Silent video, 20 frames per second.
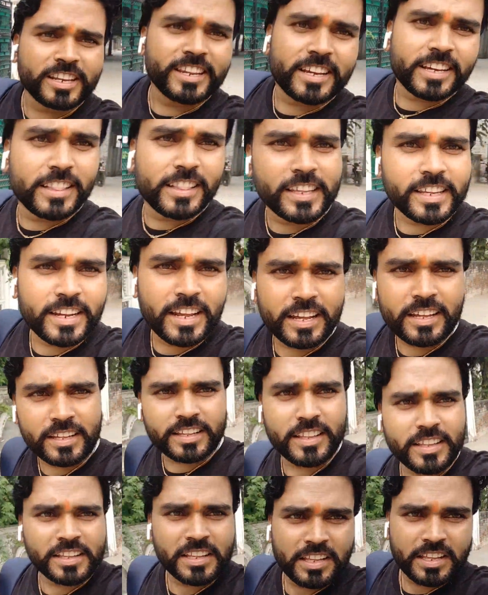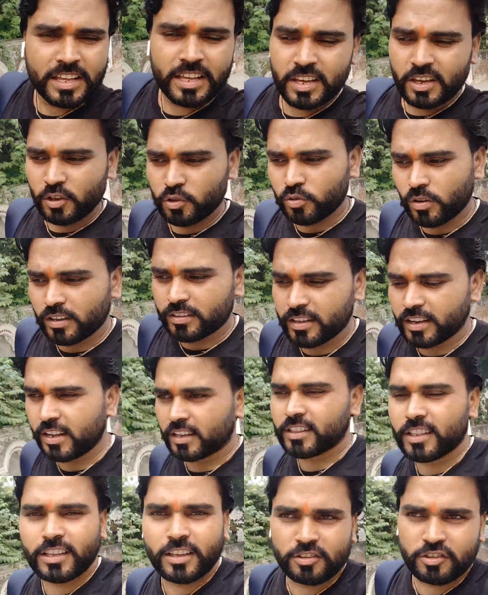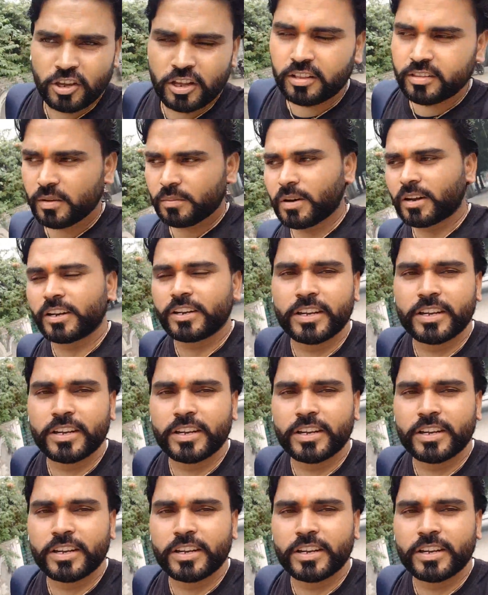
से निकलते ना इसको ऐसा लगता है जेल से भग